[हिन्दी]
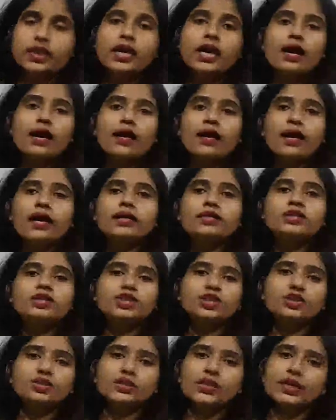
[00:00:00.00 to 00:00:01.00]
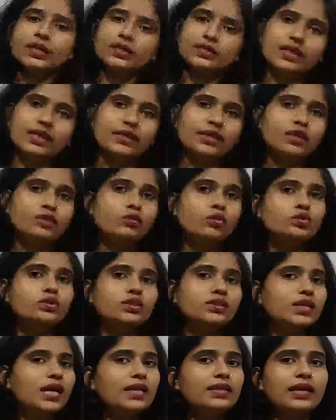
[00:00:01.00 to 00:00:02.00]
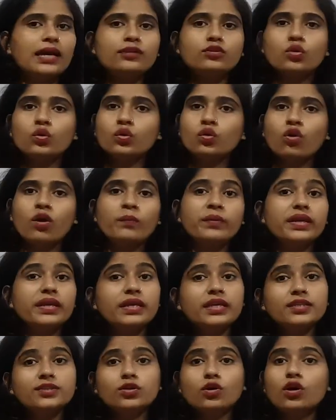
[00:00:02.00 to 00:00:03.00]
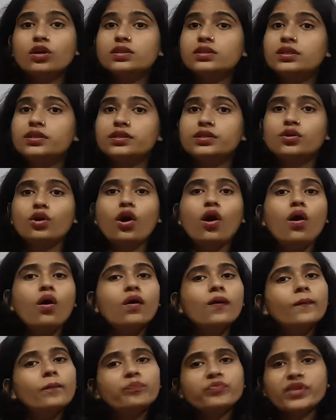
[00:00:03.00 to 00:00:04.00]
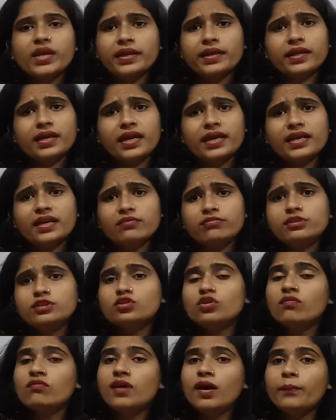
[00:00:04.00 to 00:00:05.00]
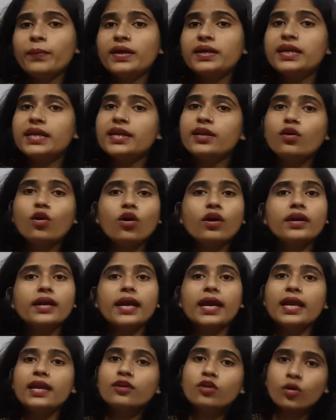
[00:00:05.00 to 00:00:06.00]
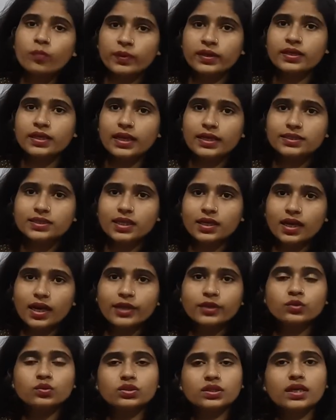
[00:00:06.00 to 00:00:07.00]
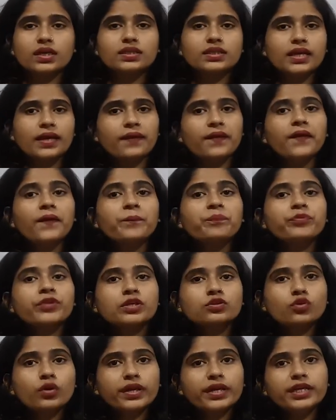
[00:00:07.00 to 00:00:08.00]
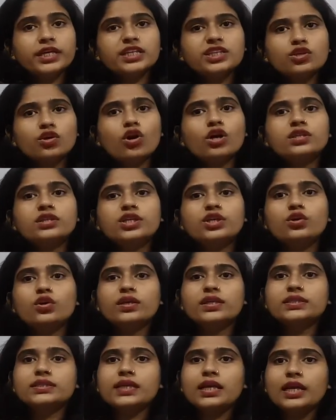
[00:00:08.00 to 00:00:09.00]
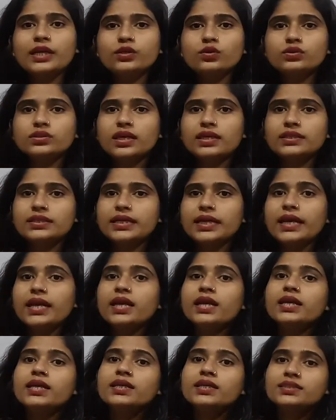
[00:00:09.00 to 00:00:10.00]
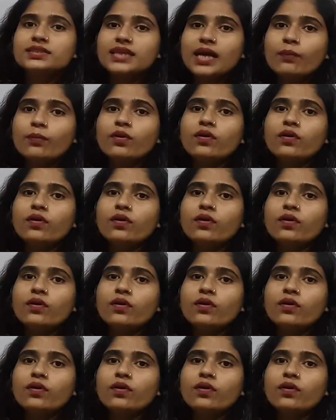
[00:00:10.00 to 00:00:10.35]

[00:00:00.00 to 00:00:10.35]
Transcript: अगर स्टीरोजेनिक सेंटर दो से ज़्यादा हैं तो उनको हम इरीथ्रो और थ्रियो नहीं कहेंगे फिर तो हम वहाँ पर डी और एल नोमन का यूज़ करते हैं तो इरीथ्रो और थ्रियो किसके लिए यूज़ करते हैं जब